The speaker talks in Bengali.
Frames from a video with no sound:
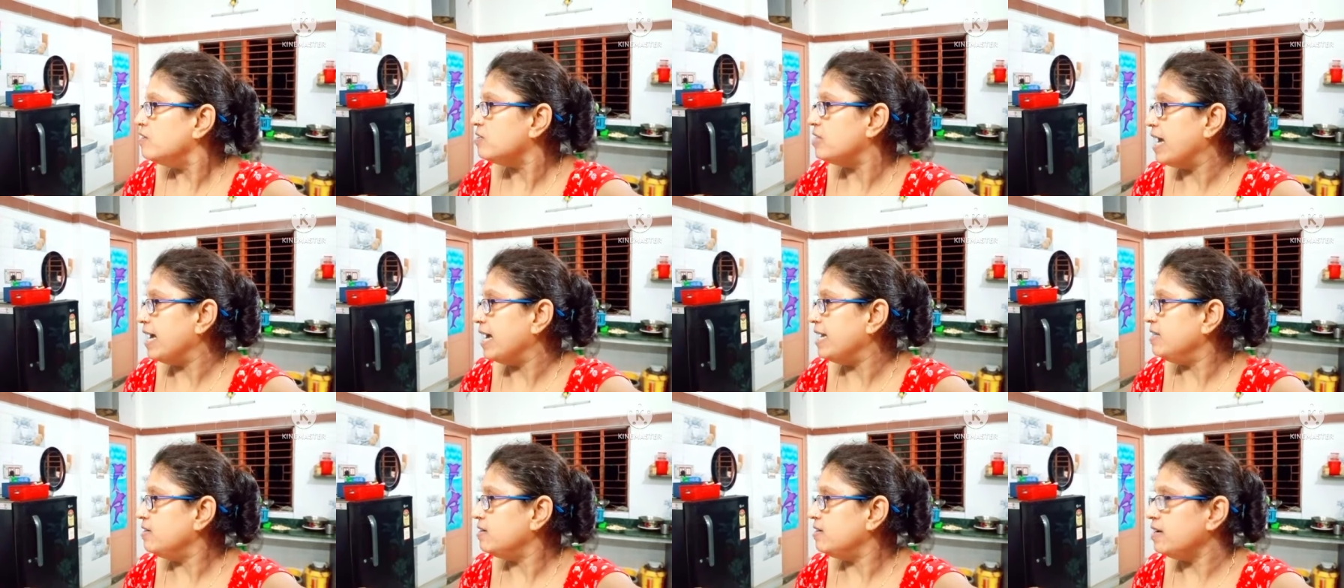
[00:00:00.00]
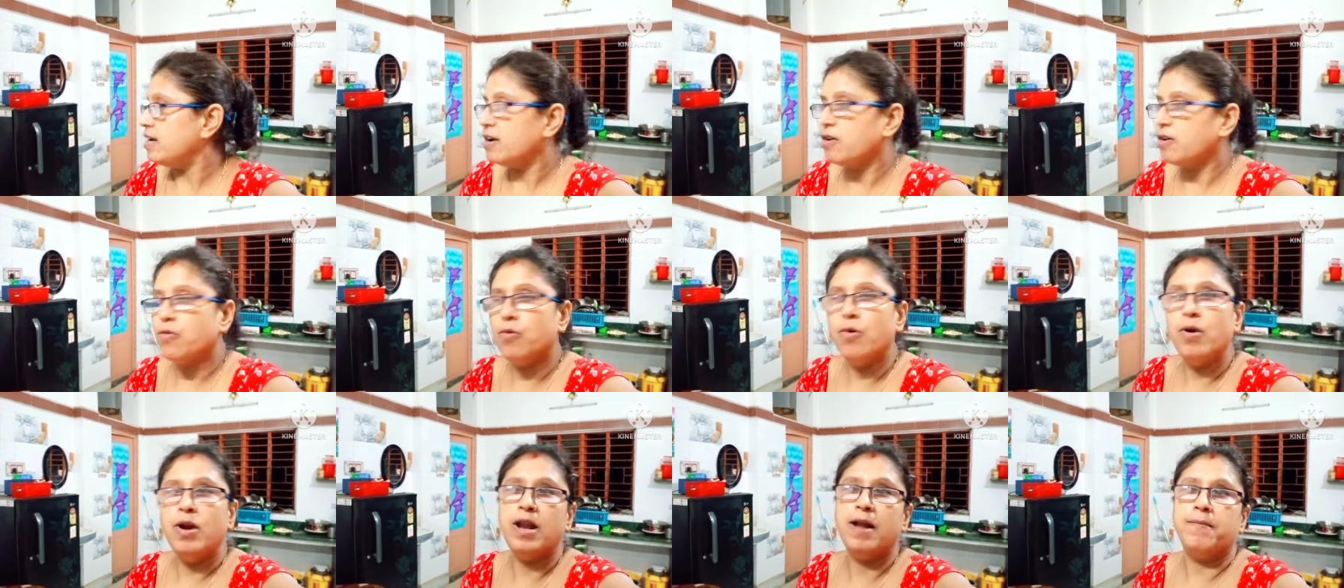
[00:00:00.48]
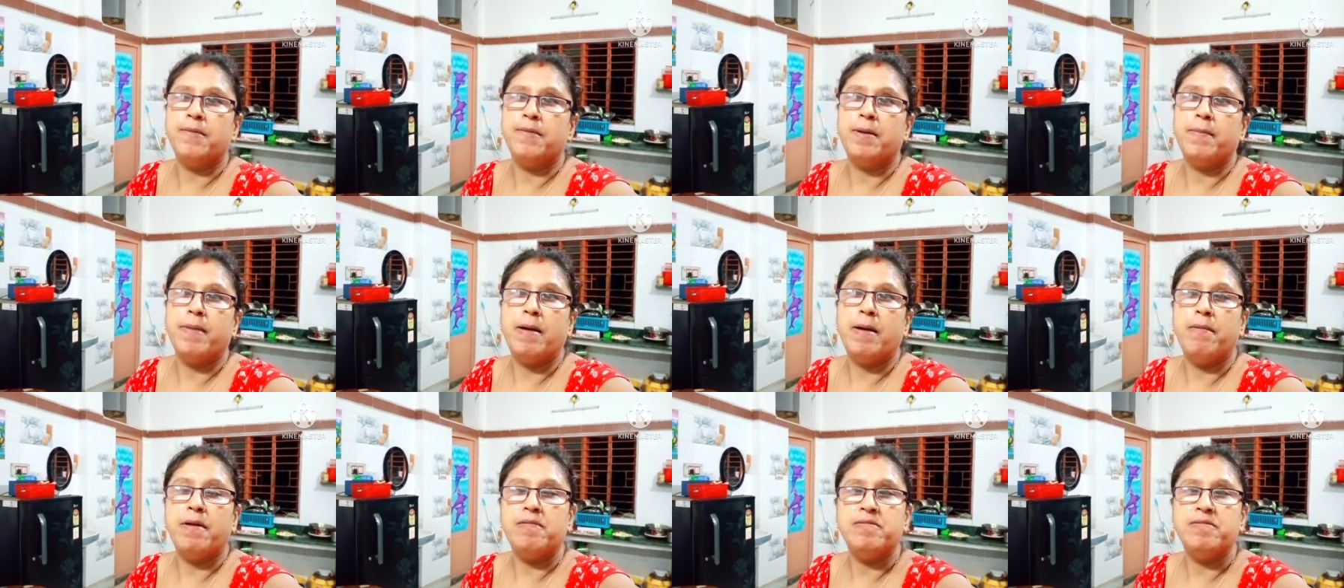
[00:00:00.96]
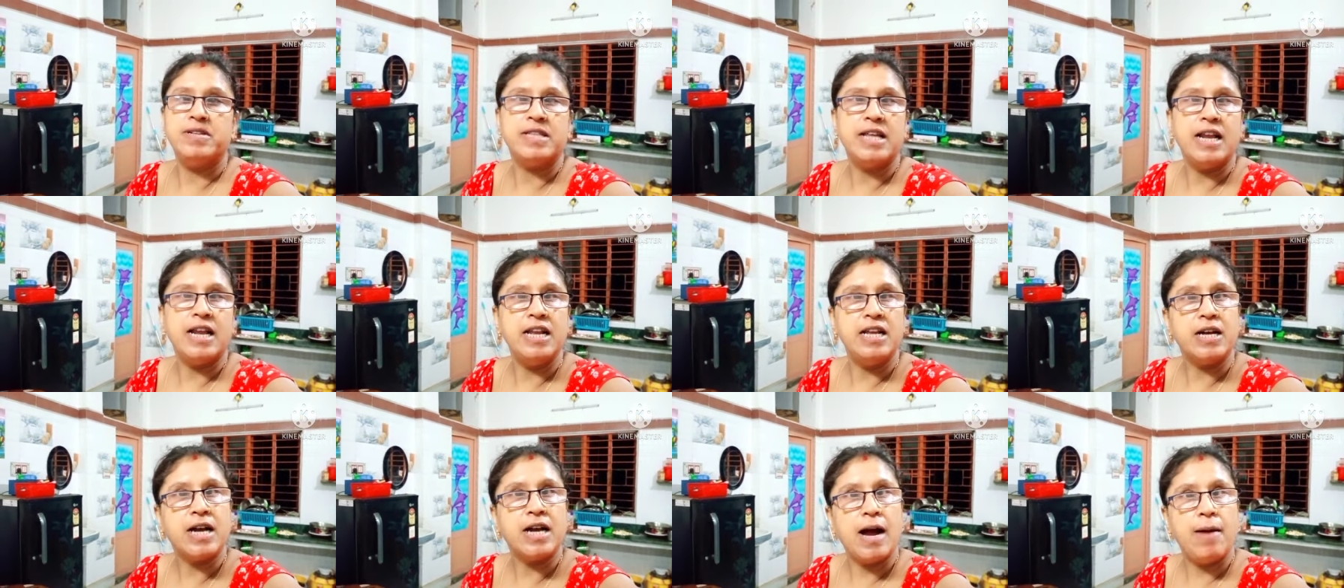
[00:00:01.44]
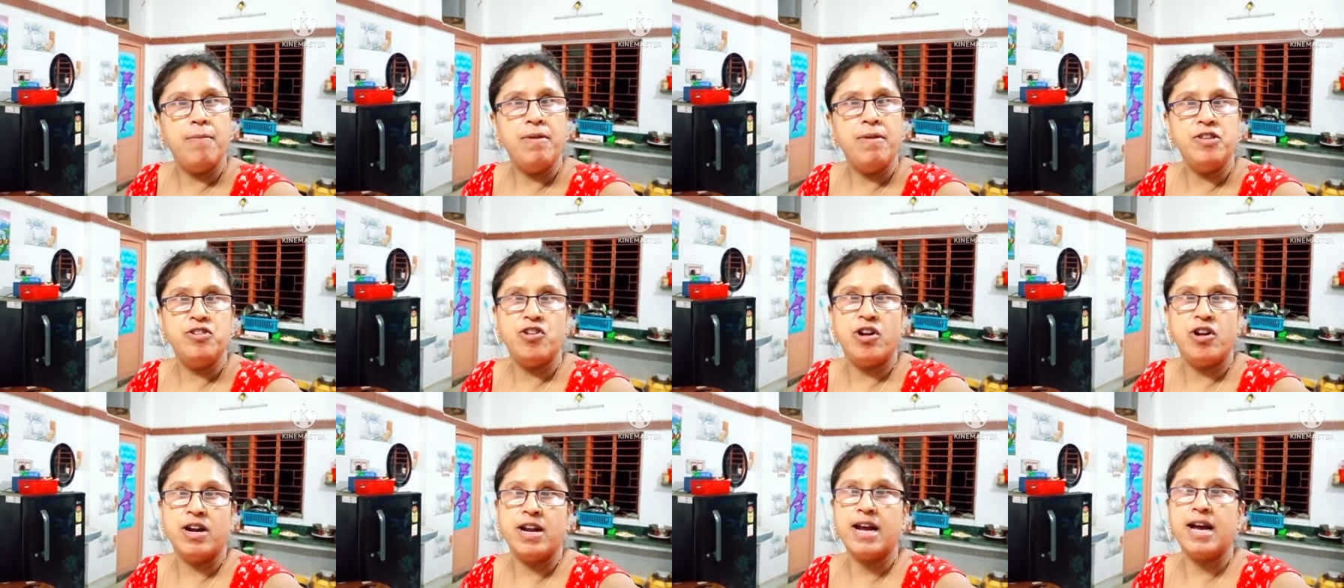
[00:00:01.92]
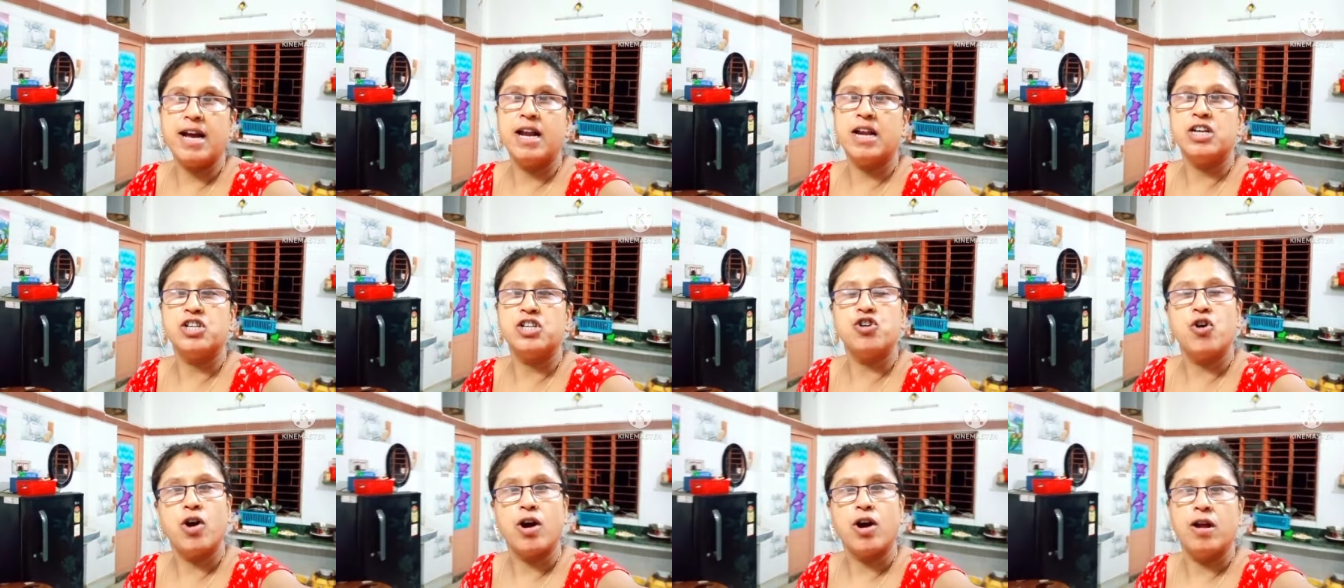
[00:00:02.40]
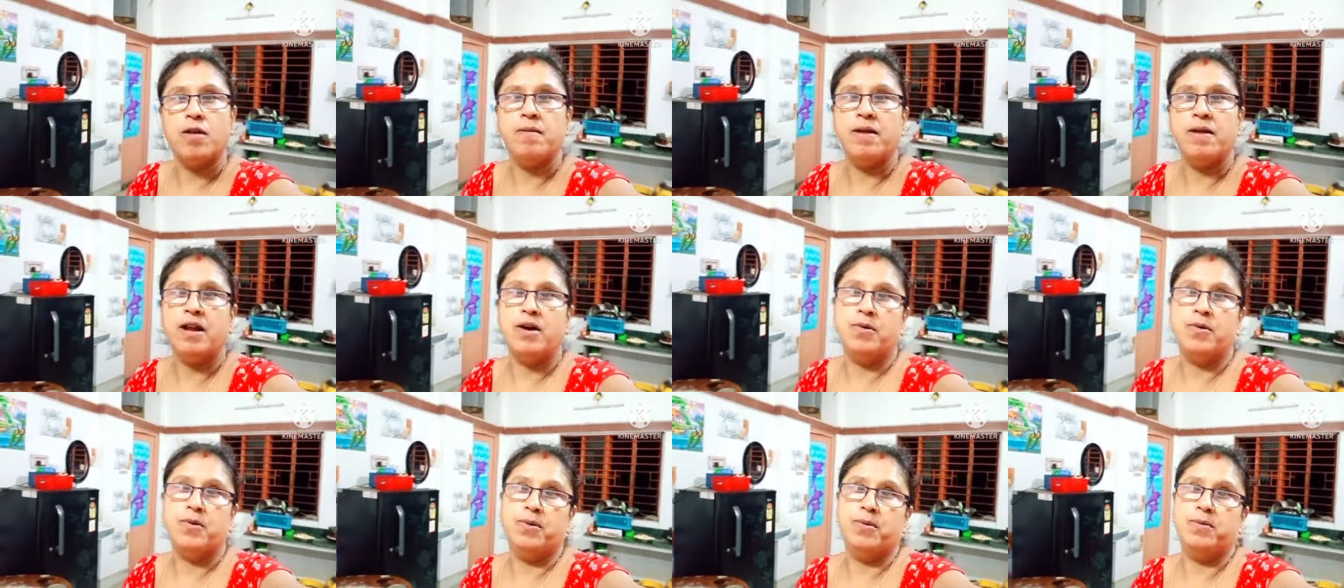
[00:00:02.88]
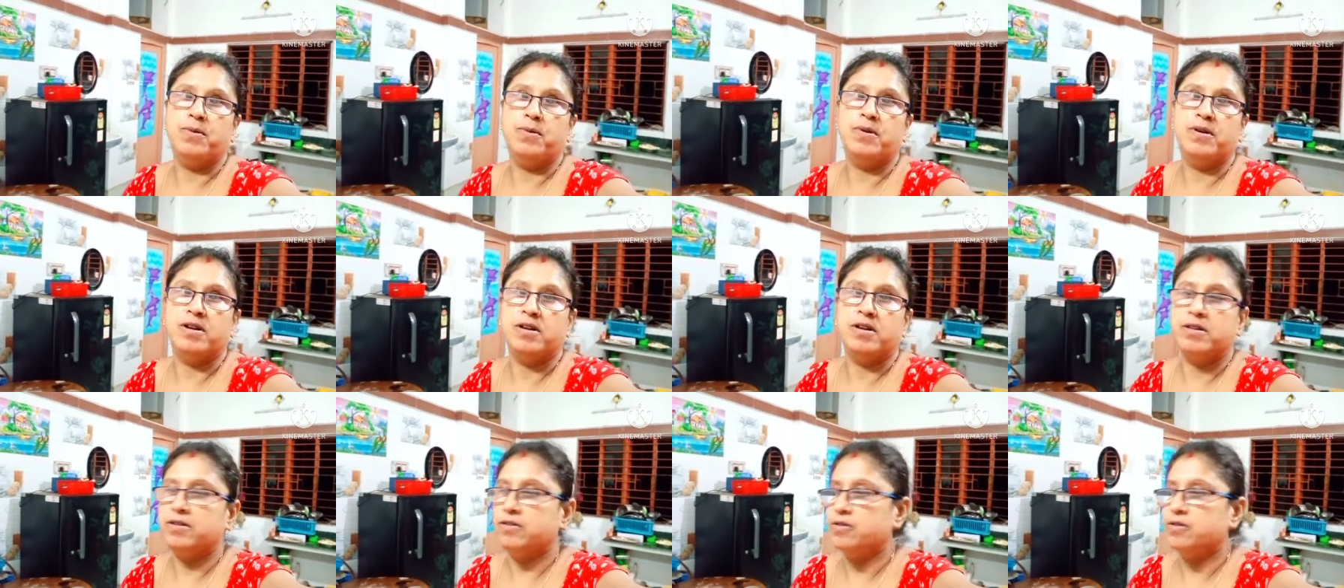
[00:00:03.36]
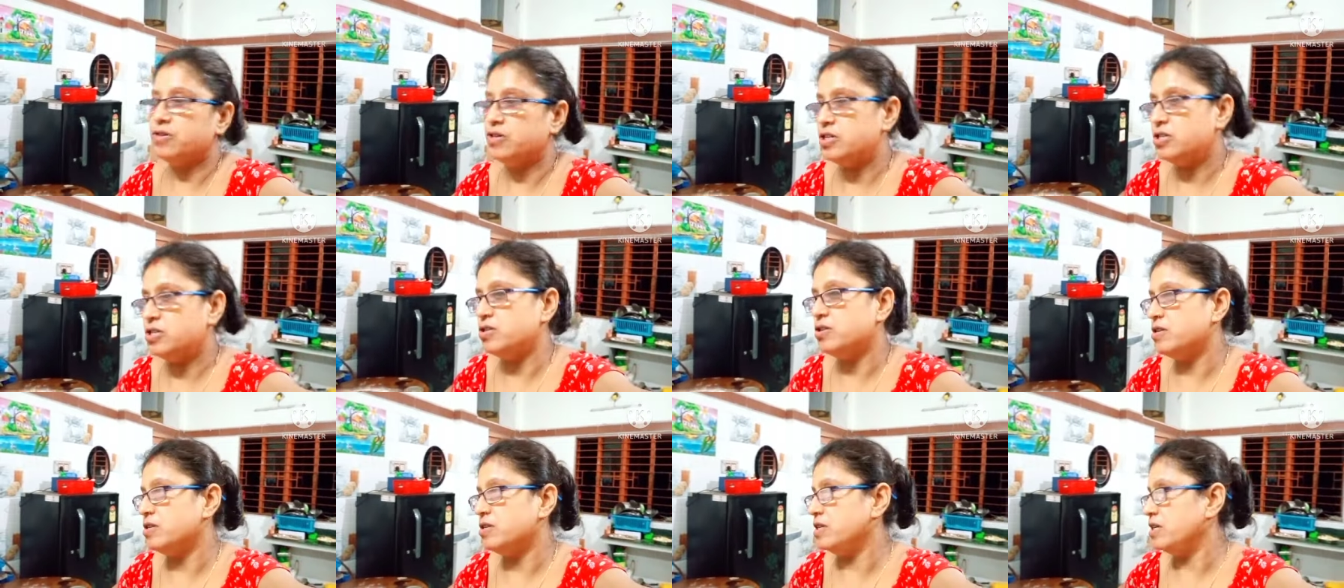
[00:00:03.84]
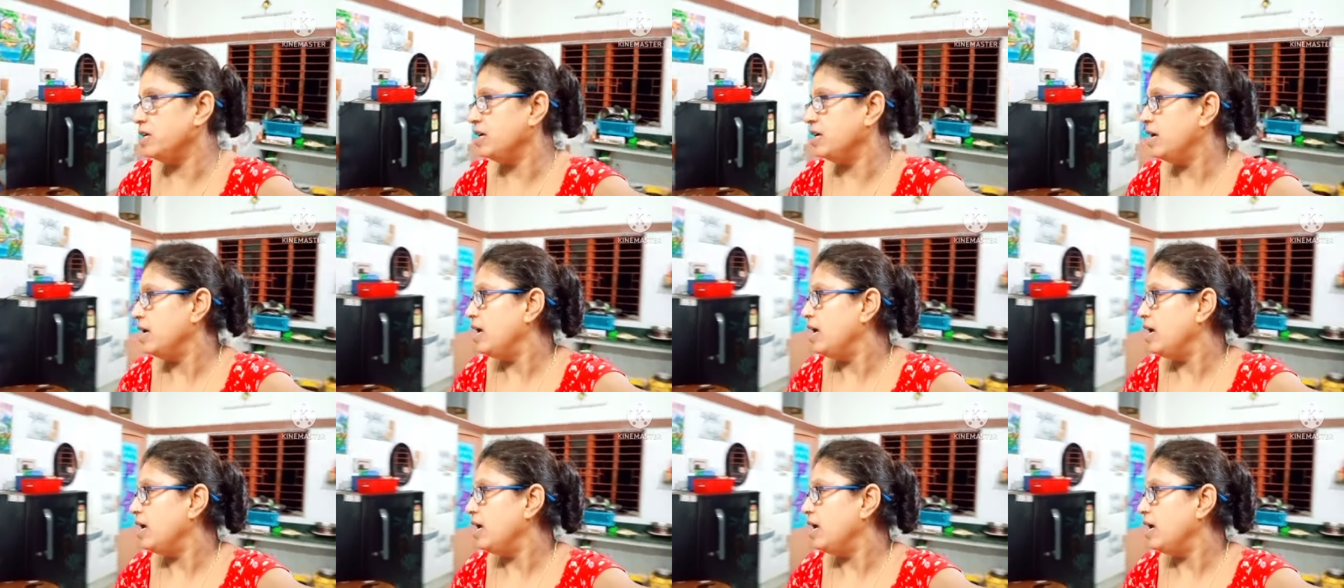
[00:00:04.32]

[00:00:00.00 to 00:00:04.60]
তাই জন্য আর করলাম না ভাবলাম যে তাহলে কাবলি চুলাটা কালকে সকালবেলা করবো মানে ওই জন্যে